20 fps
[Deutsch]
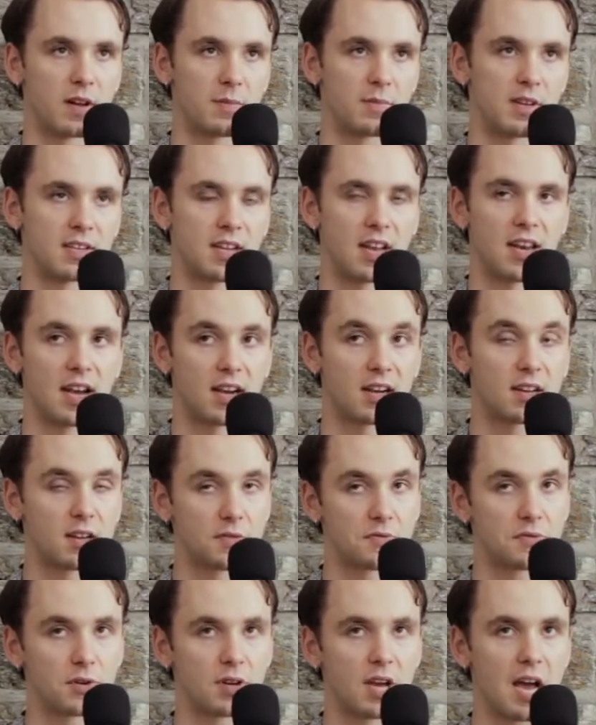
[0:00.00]
weil man ja lange
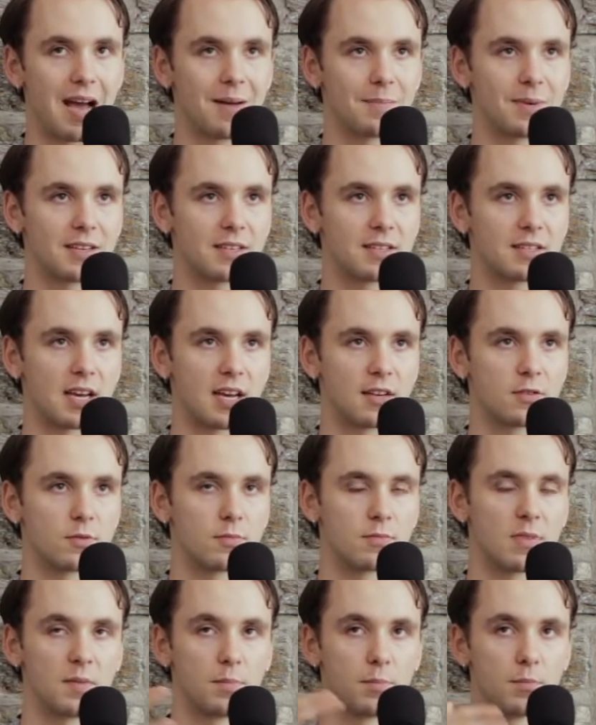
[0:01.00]
dafür gearbeitet hat
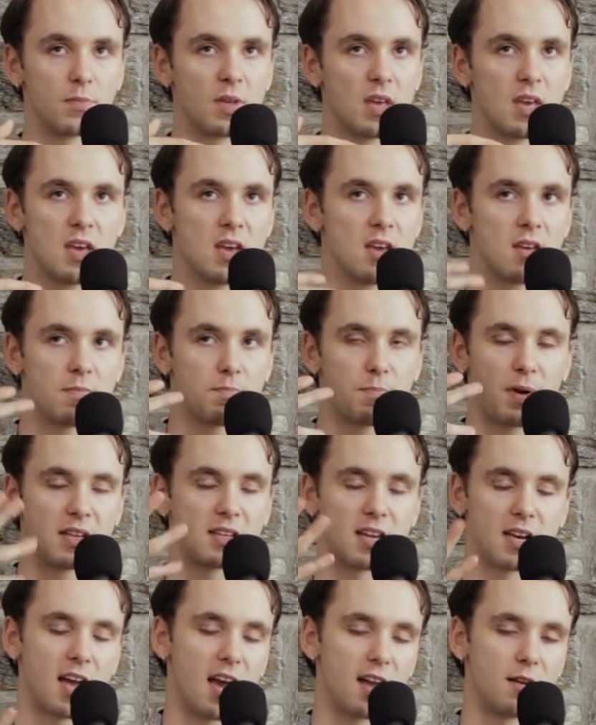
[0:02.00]
und man
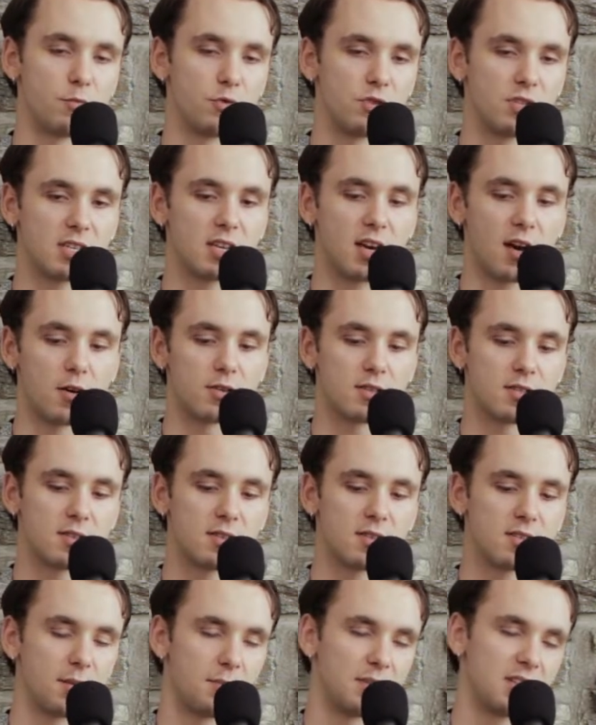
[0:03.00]
bringt ja keine Musik raus,
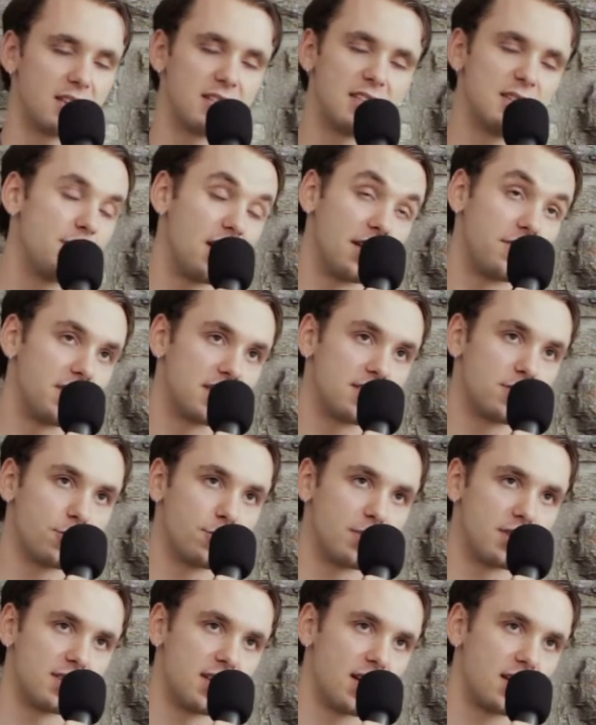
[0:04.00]
damit dann niemand was
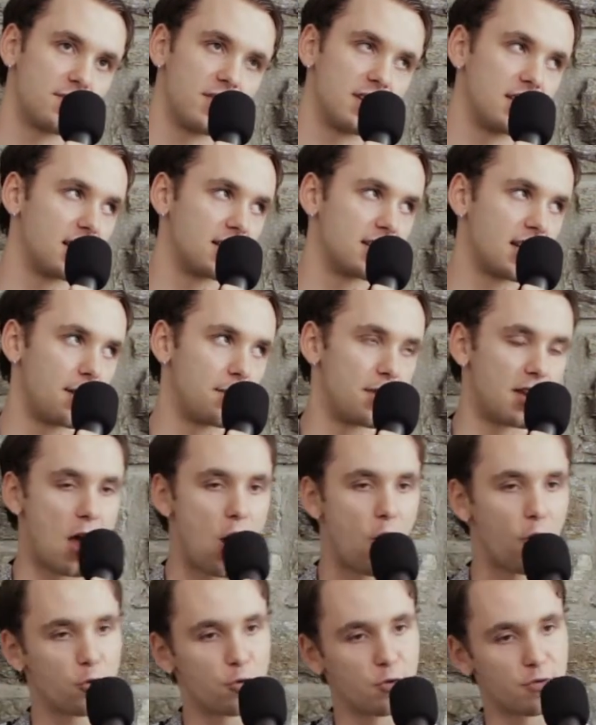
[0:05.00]
drüber sagt, weil dann kann man
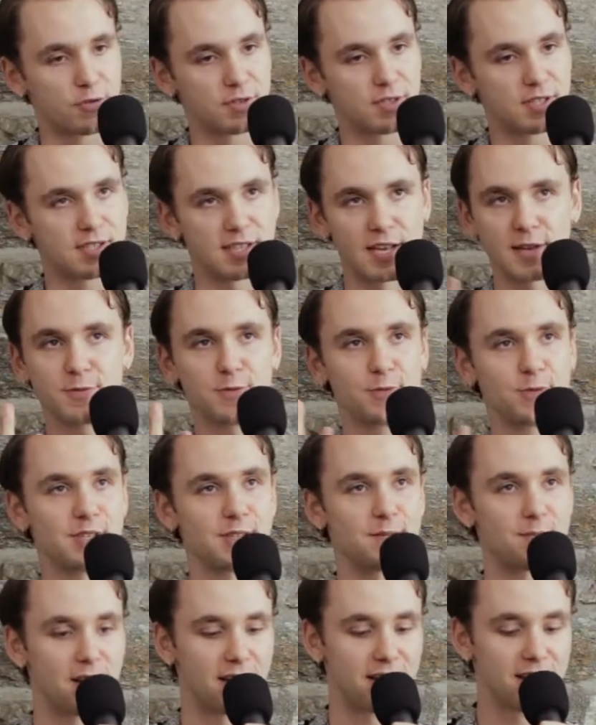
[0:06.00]
auch nur für sich selbst
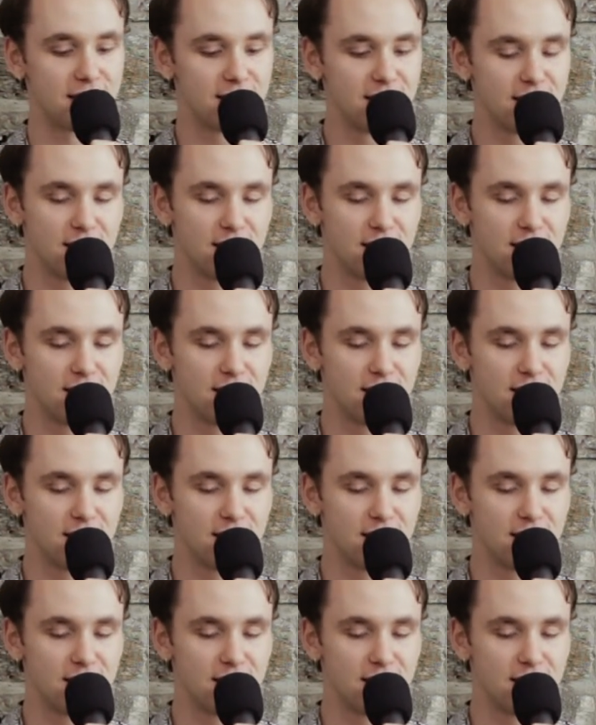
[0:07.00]
Musik machen.